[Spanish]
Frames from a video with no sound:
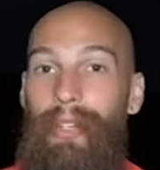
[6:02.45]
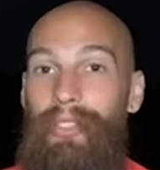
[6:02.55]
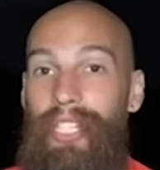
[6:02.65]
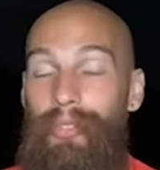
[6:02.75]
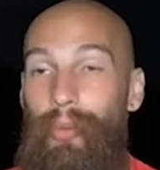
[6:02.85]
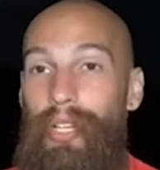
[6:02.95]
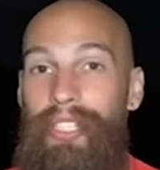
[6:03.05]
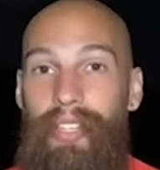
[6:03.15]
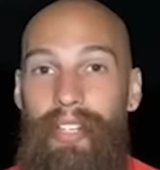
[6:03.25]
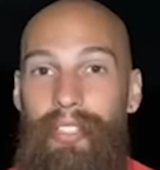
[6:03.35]
de los
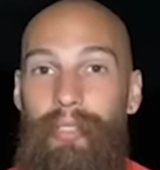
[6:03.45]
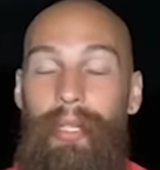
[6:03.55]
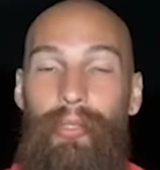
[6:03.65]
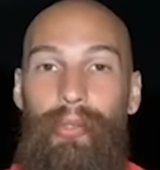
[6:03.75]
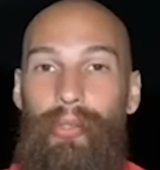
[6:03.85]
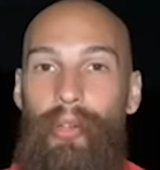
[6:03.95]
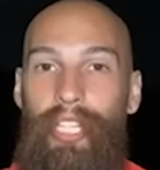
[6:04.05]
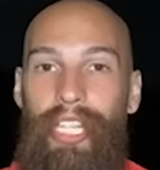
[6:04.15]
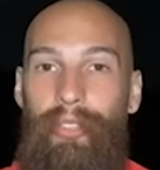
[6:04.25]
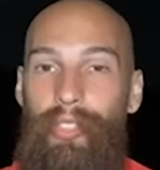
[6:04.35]
azules, a ver si veo sus
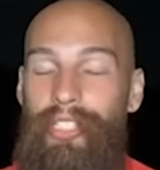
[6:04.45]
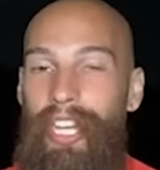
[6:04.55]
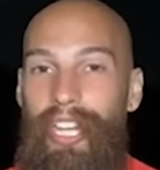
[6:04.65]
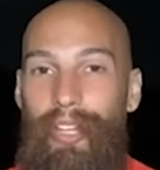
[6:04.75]
ojitos,